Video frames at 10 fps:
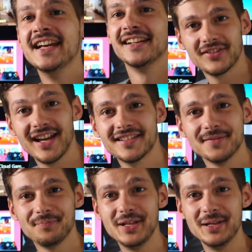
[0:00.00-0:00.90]
Das heißt,
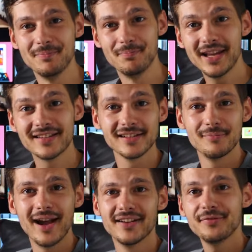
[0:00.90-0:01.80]
die Pixel
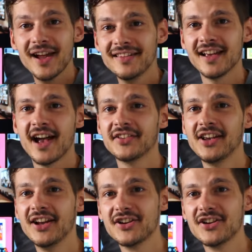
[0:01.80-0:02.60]
meines Fernsehers